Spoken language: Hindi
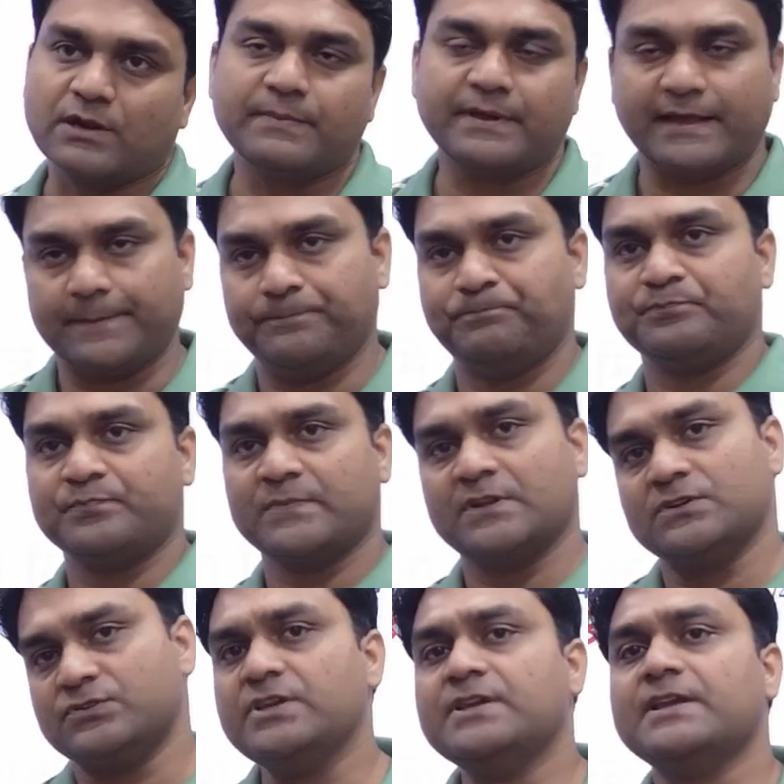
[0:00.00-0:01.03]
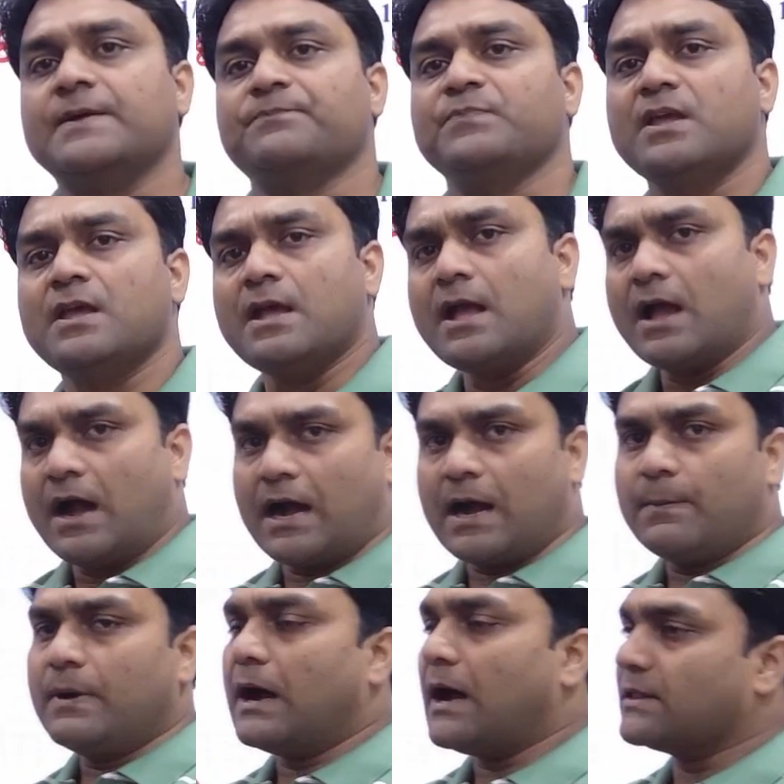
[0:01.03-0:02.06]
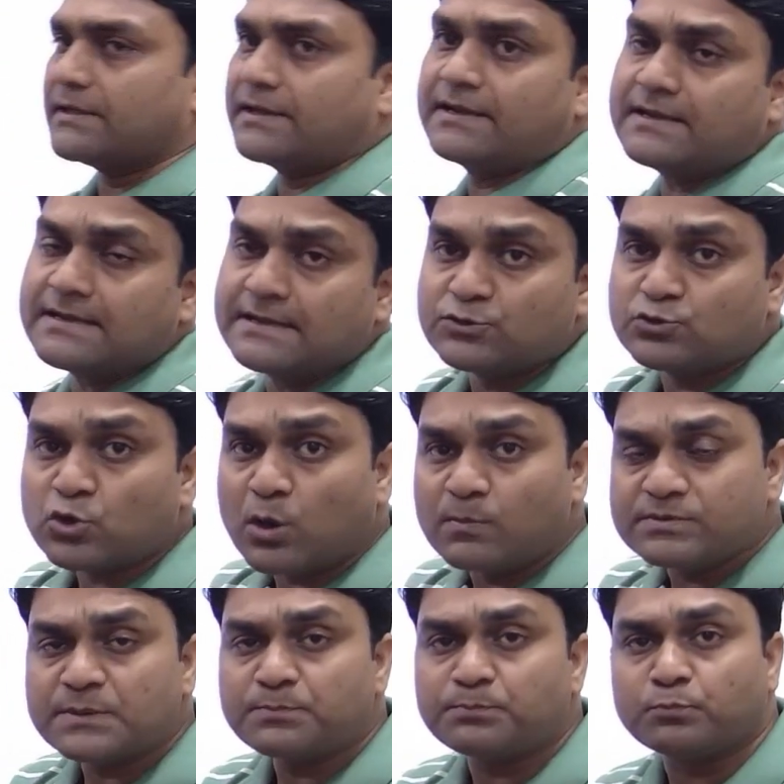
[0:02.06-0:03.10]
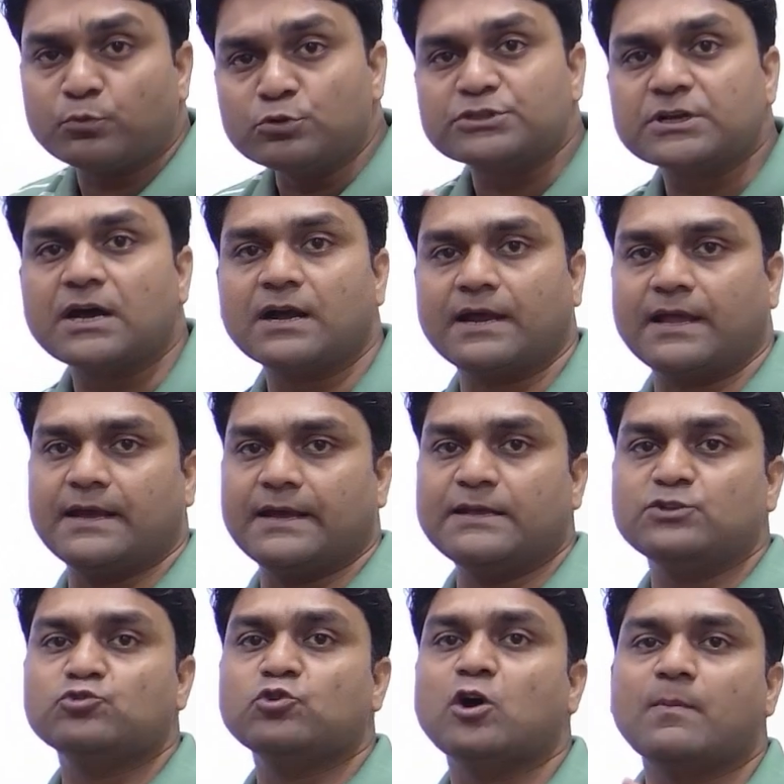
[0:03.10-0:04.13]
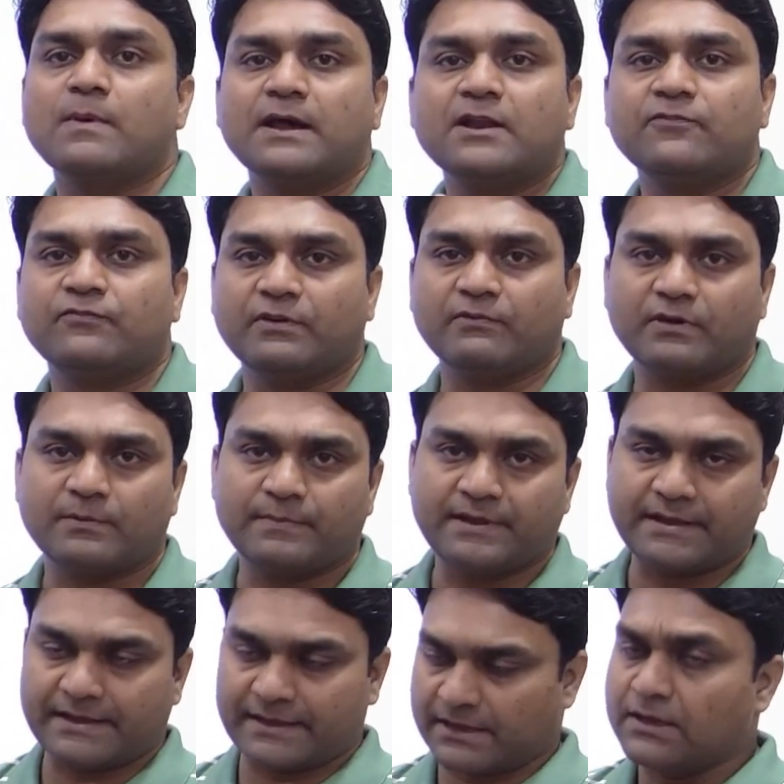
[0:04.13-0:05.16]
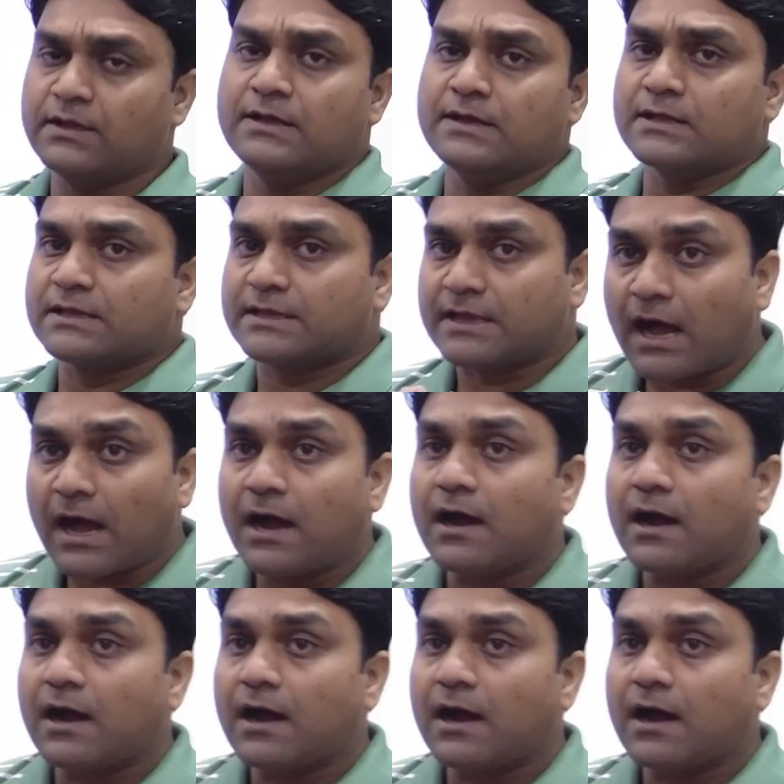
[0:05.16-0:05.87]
है ठीक है अब आते हैं जो हमसे पूछा गया है जो हमारे फेवर में है क्या